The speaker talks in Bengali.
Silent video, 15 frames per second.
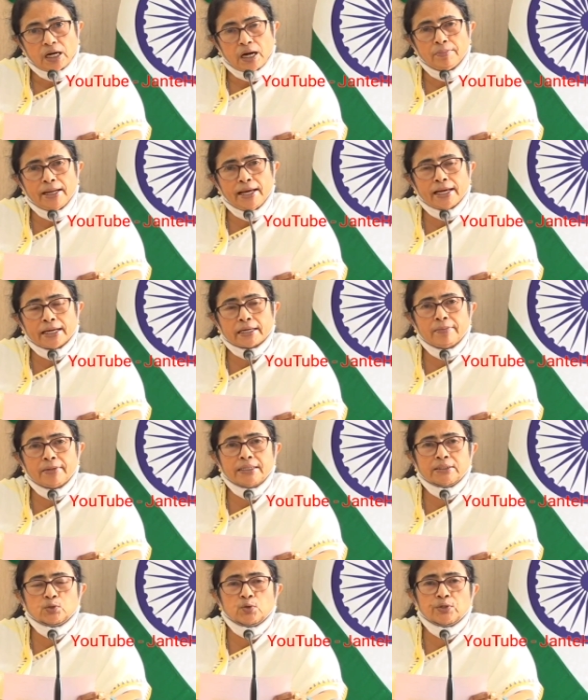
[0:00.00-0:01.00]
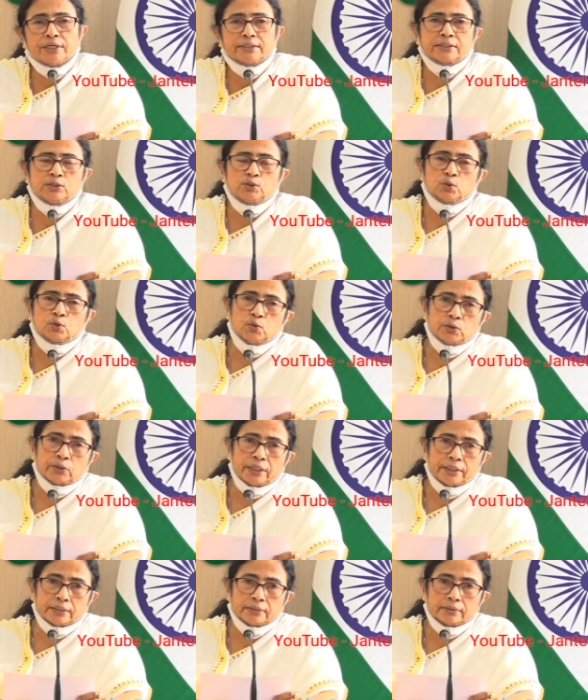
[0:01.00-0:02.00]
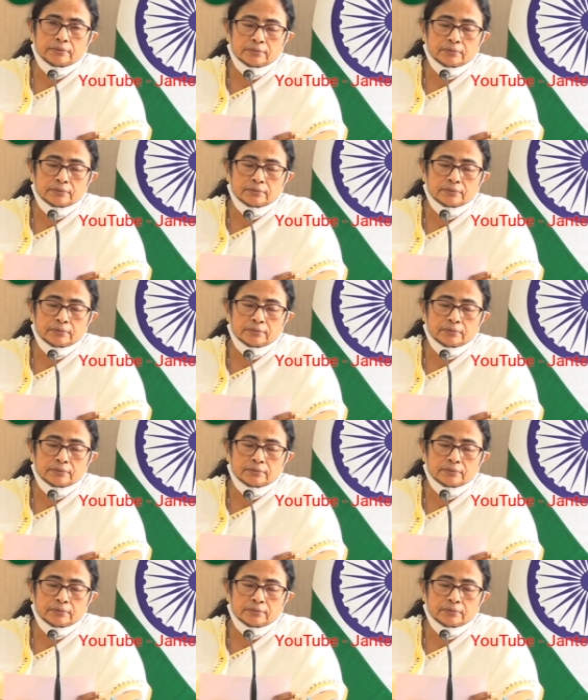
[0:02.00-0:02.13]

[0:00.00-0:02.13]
আমরা একেবারে চলে যাচ্ছি চোদ্দ তারিখে